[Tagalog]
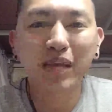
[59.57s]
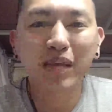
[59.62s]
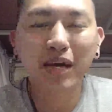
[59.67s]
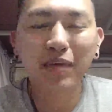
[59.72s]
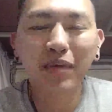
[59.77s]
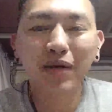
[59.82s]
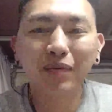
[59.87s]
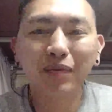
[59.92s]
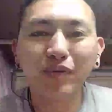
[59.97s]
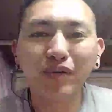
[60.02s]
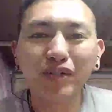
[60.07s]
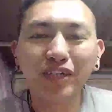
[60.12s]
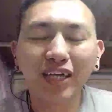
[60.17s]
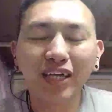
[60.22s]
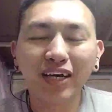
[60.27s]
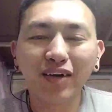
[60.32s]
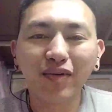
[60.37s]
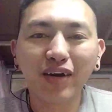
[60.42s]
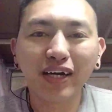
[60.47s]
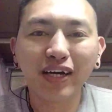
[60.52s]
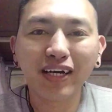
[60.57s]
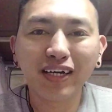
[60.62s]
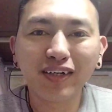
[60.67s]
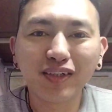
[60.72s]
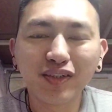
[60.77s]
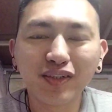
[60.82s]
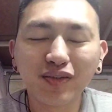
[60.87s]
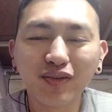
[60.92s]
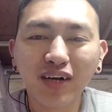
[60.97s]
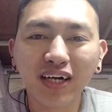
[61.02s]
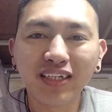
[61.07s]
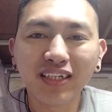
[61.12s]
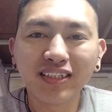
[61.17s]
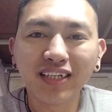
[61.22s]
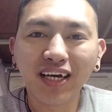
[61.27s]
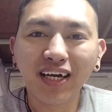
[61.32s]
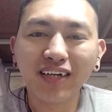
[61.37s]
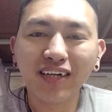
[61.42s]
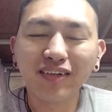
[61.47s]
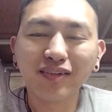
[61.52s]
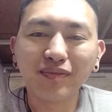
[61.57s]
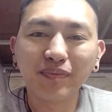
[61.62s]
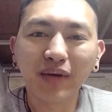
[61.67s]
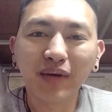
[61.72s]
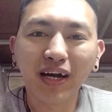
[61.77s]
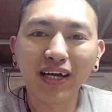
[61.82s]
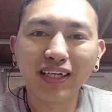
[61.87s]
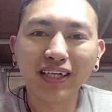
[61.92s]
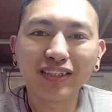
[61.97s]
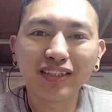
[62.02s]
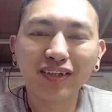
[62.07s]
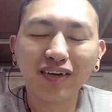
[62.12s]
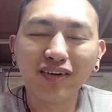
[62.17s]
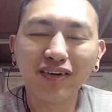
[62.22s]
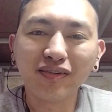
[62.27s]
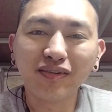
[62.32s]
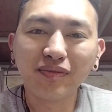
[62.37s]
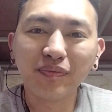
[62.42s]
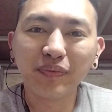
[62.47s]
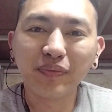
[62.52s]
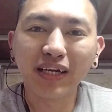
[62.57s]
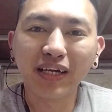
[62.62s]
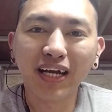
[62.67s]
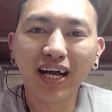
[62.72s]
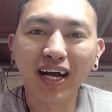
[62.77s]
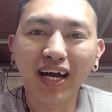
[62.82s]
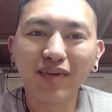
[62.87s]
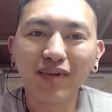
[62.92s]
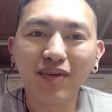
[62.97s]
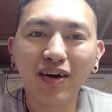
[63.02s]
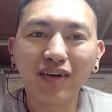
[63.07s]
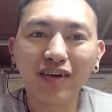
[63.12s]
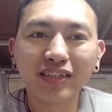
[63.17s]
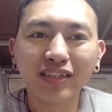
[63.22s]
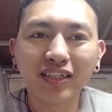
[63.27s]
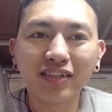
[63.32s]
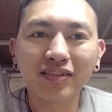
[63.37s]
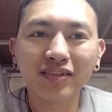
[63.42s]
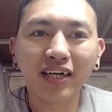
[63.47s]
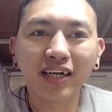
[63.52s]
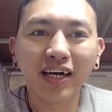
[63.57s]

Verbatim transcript: Eh mga boss, gagawa na gusto nga i-share yung progress ko, pinagagawa ko dito